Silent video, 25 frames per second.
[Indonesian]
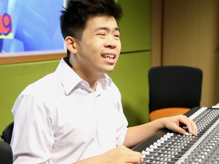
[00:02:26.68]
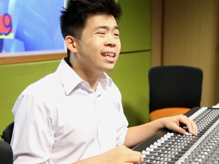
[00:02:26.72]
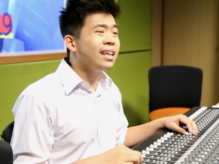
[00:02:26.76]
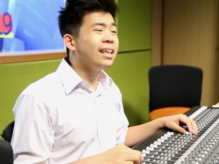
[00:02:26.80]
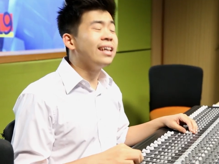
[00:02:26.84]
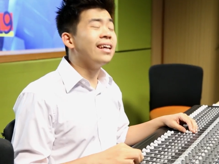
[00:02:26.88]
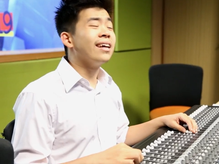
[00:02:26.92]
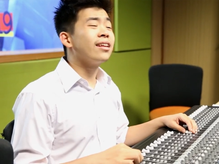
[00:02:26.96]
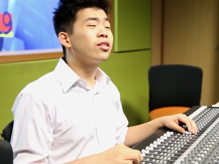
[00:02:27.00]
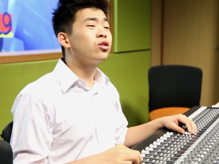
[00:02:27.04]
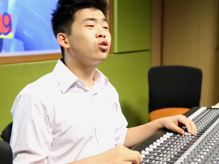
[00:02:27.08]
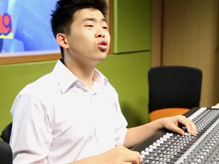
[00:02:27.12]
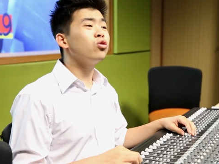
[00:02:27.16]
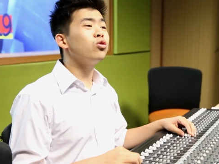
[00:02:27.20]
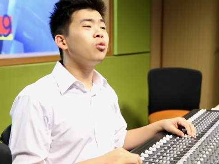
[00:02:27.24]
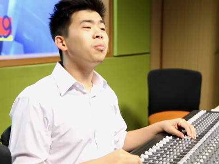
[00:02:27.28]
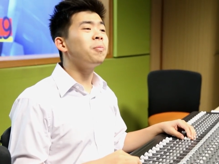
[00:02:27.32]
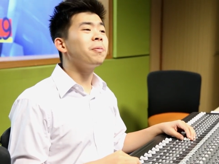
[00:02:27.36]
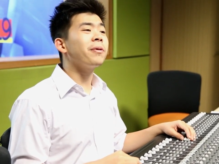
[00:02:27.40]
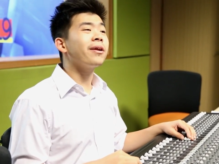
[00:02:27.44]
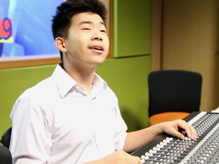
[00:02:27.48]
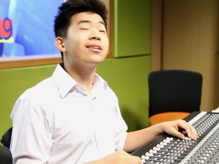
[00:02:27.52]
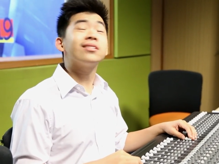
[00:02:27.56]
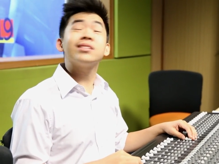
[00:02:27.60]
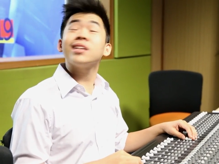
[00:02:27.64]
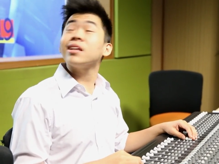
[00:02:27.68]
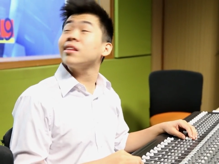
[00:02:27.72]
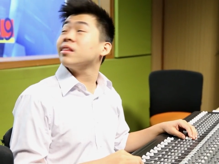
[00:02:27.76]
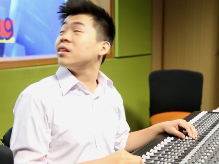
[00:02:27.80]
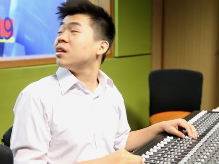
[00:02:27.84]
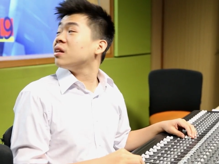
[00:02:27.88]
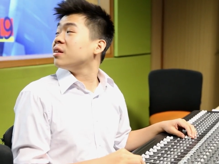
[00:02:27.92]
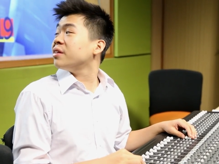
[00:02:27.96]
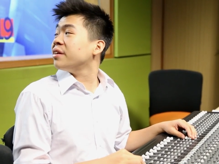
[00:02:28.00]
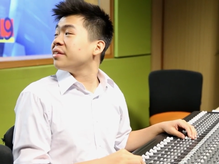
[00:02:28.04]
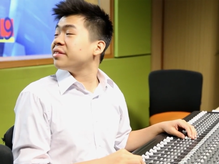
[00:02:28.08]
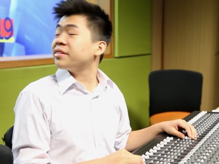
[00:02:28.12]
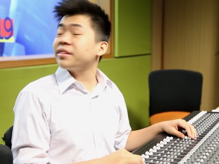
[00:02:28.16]
Itu tuh
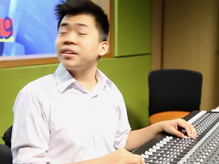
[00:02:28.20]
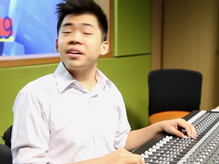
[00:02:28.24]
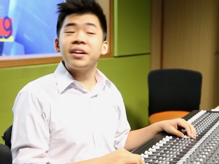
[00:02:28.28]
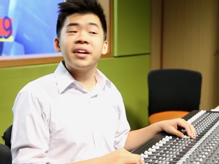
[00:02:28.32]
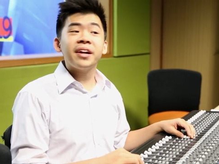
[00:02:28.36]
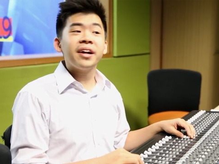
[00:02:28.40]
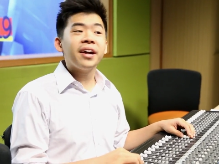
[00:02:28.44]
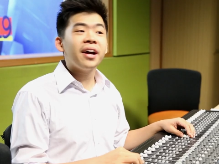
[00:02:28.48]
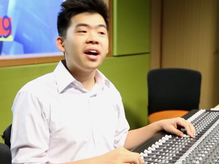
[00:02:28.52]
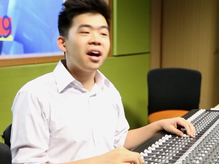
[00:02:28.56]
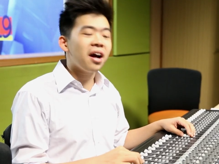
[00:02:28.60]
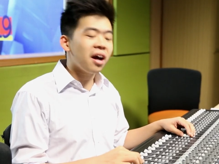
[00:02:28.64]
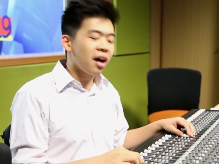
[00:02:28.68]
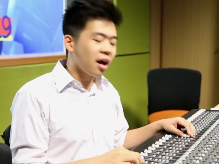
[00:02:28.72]
presenternya teriak,